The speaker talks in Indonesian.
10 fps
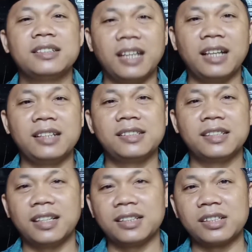dari
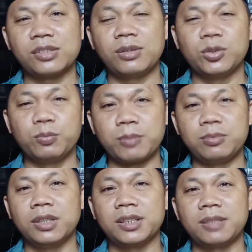segala sesuatu
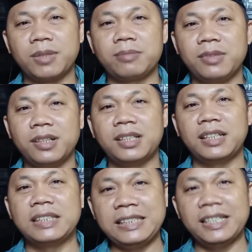
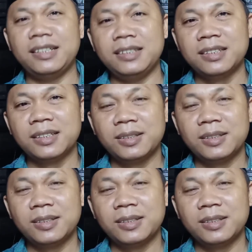perbuatan-perbuatan yang